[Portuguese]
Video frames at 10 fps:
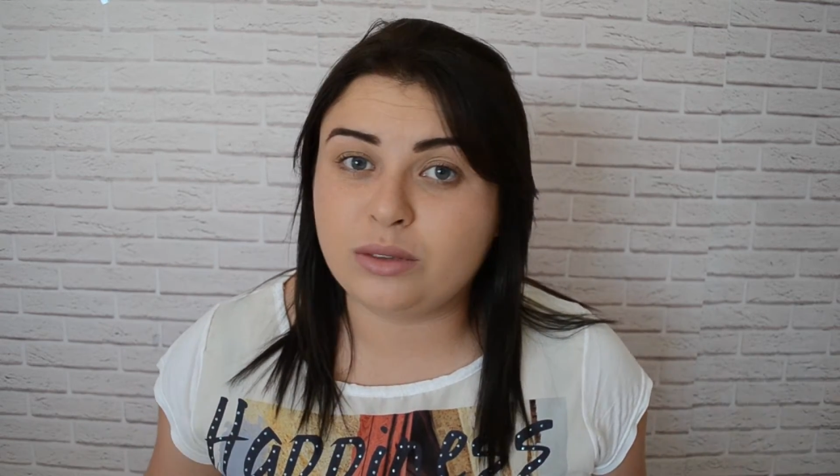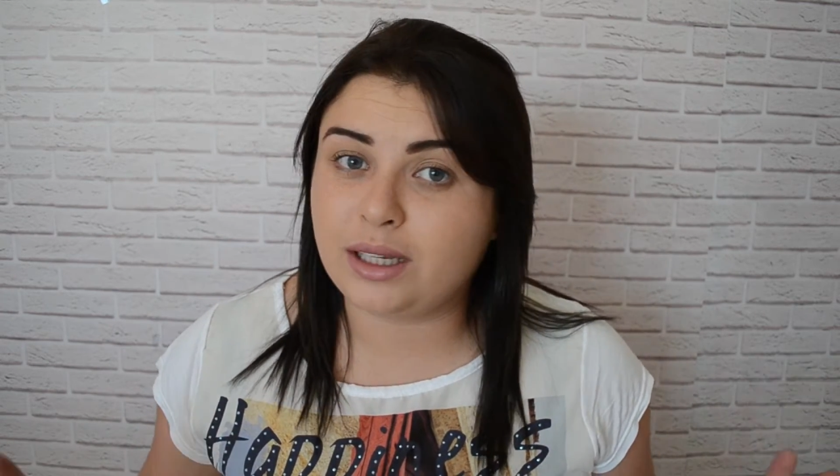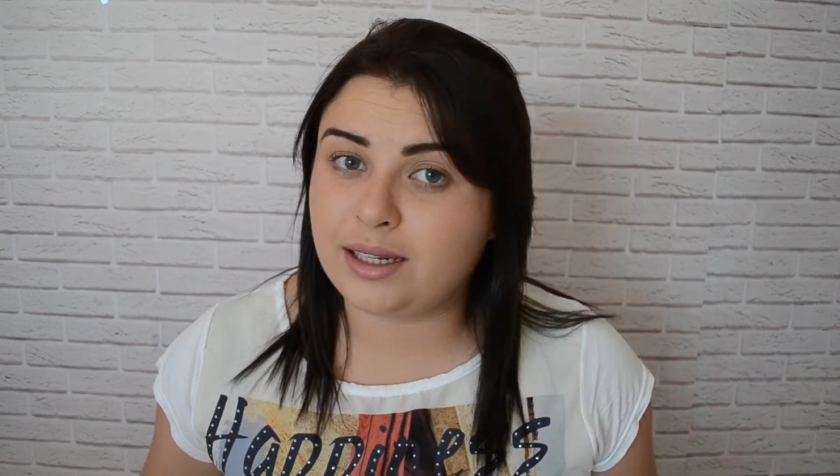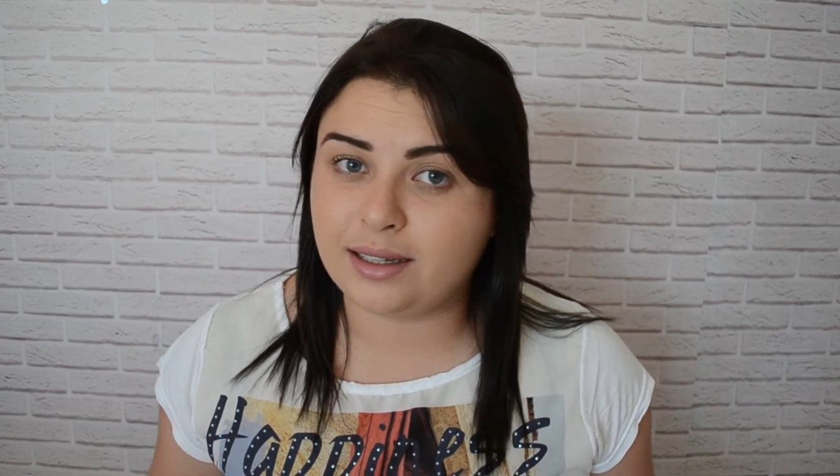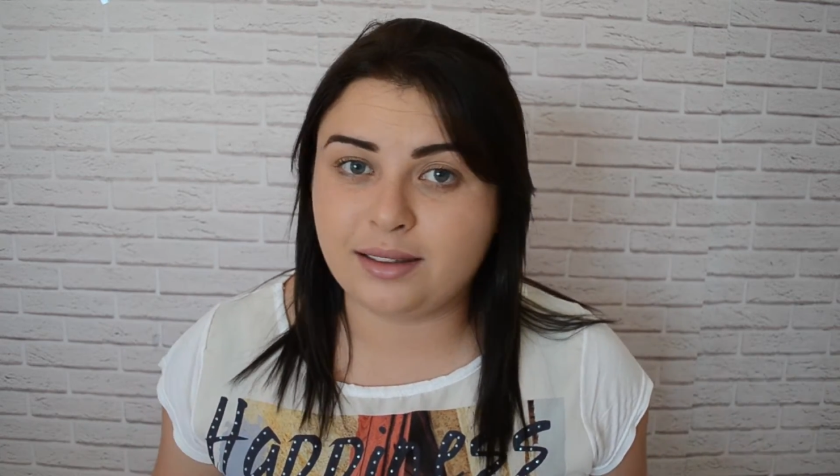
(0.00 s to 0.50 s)

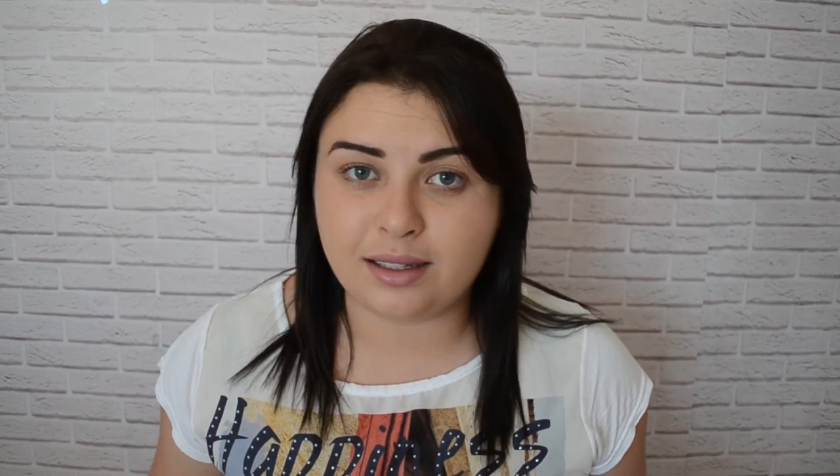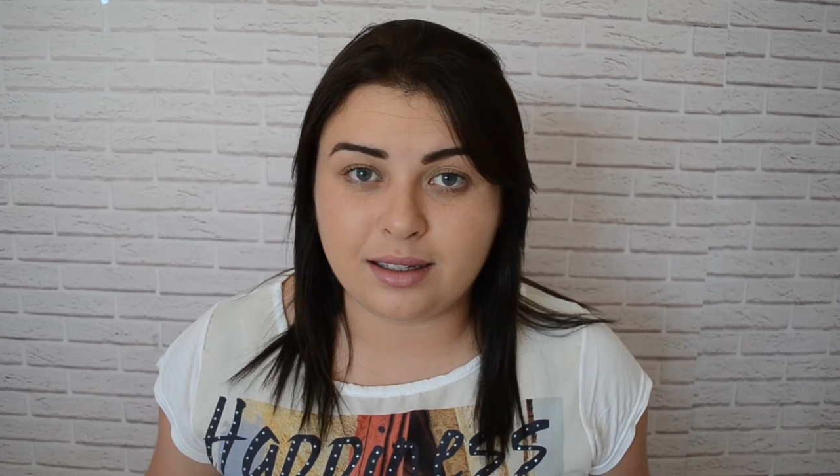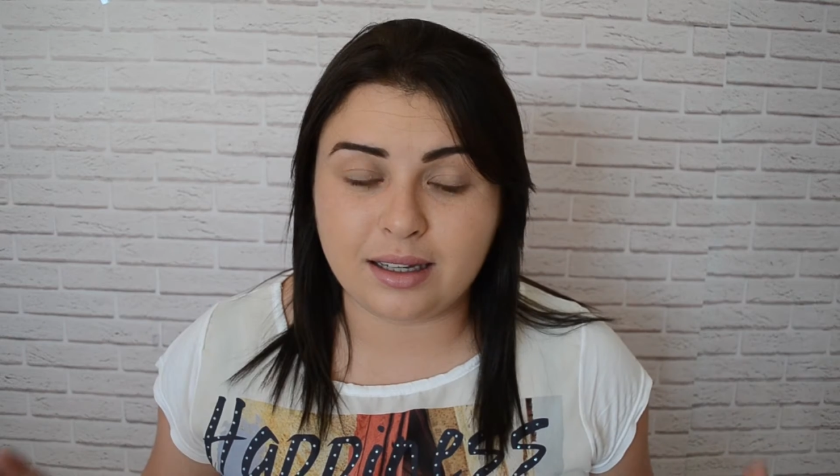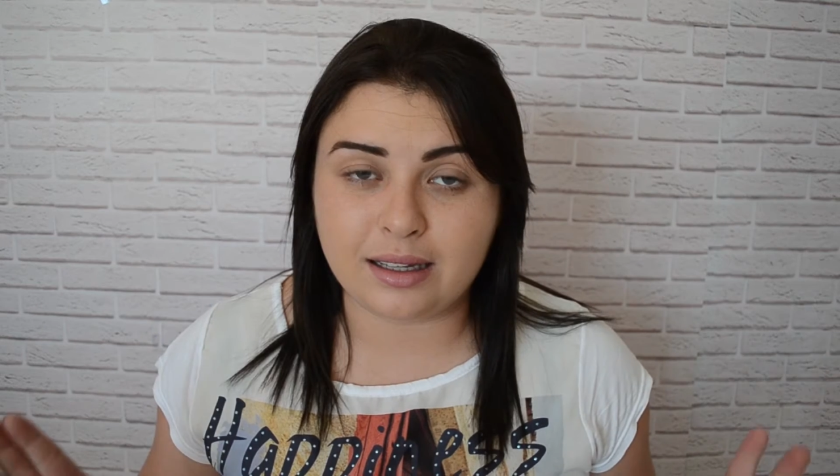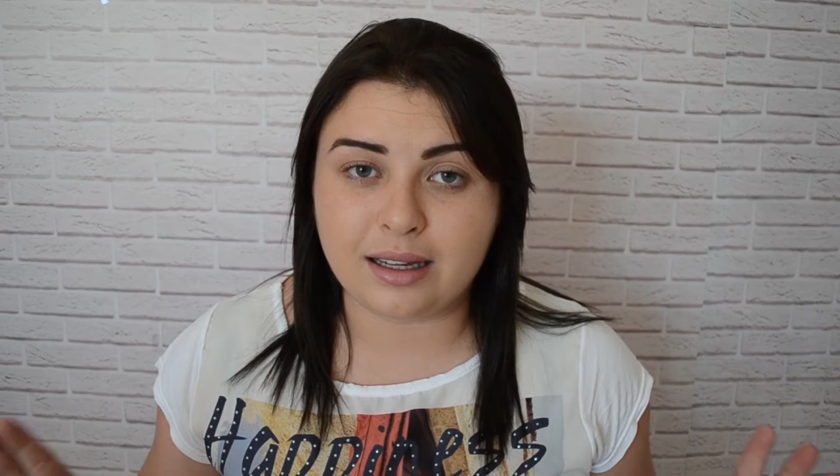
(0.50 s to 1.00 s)
teria ter,
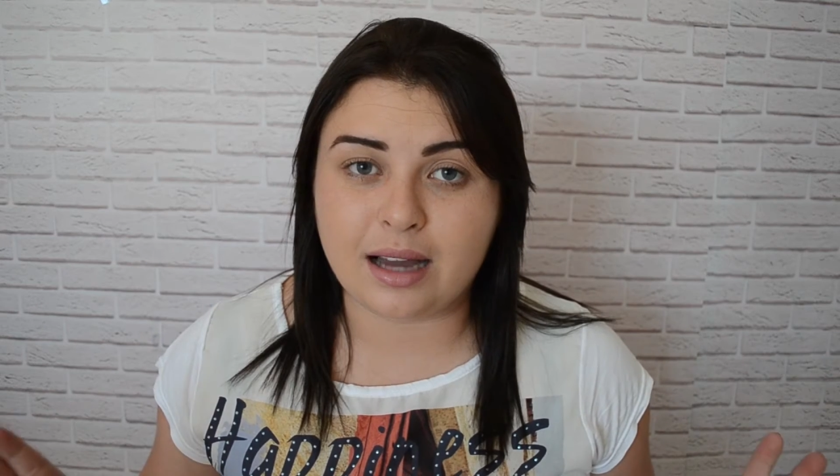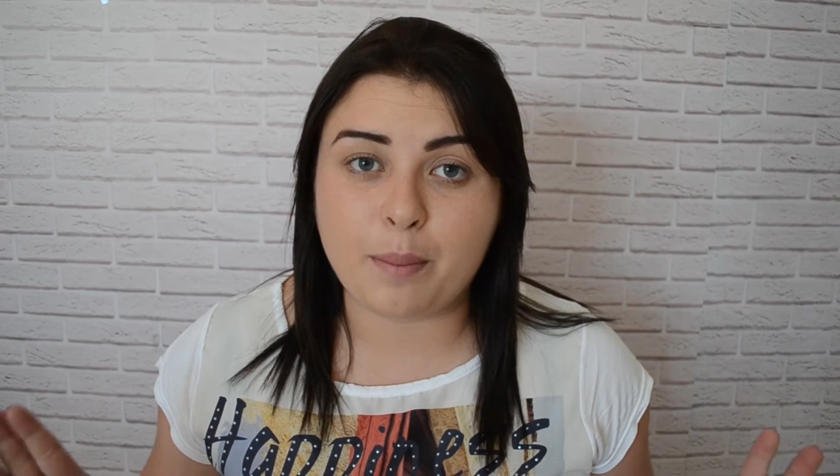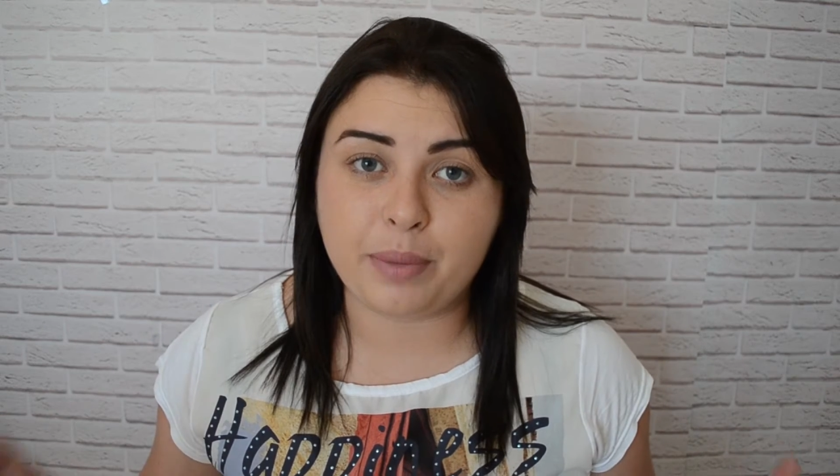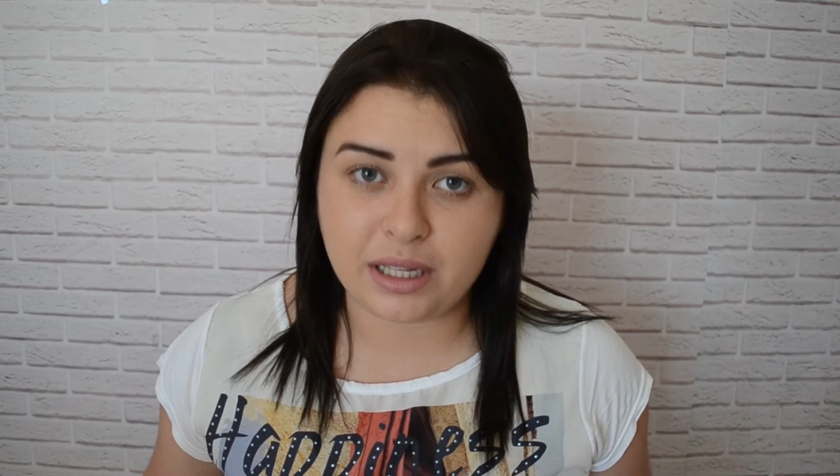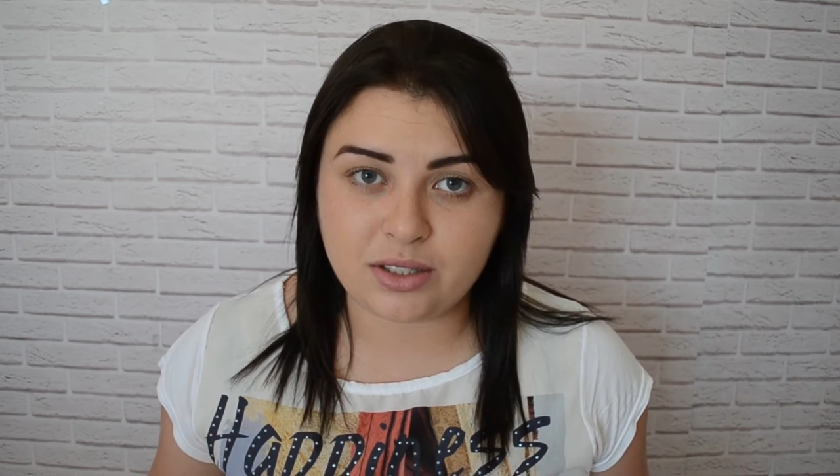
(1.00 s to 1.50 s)

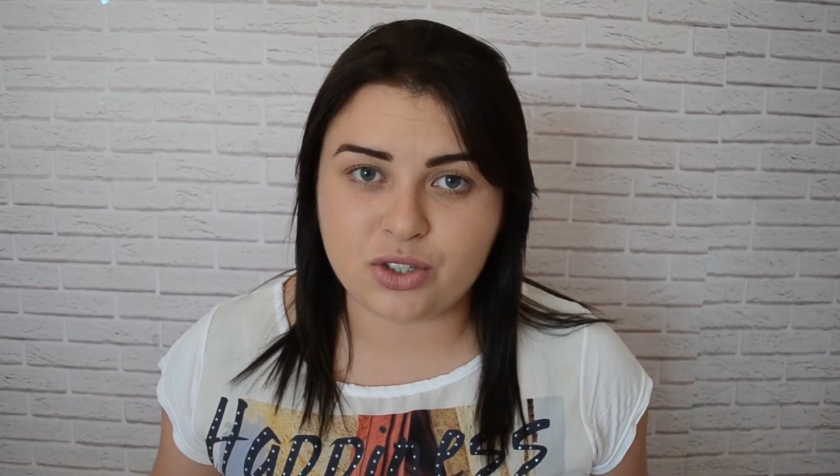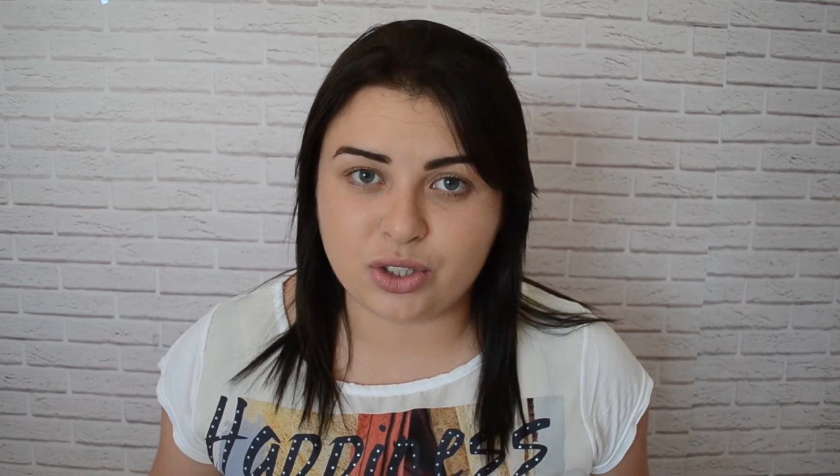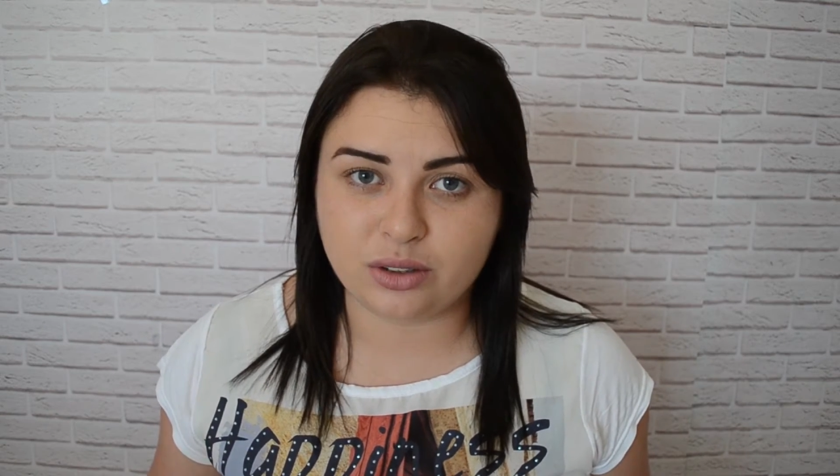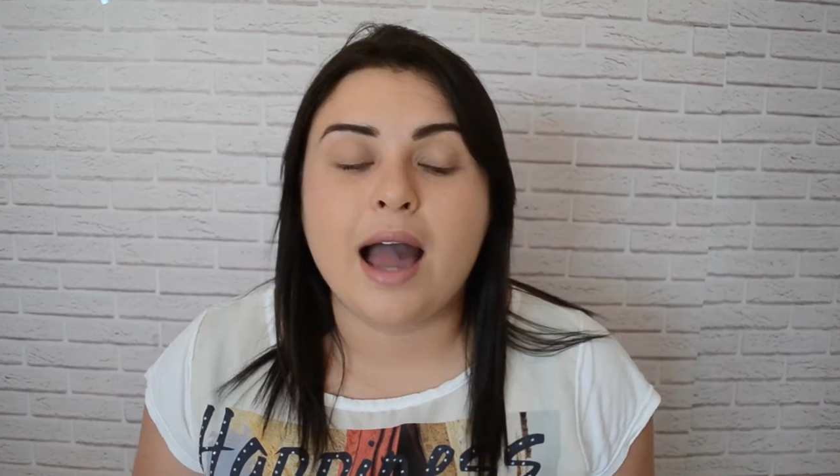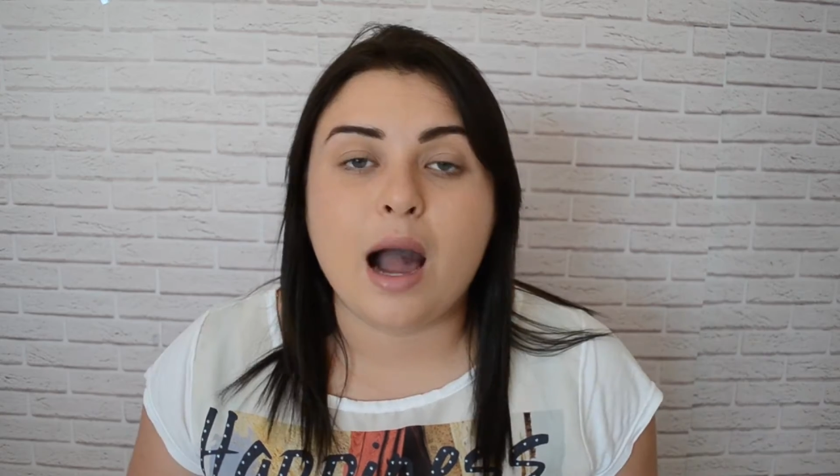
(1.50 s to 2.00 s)
aprendi.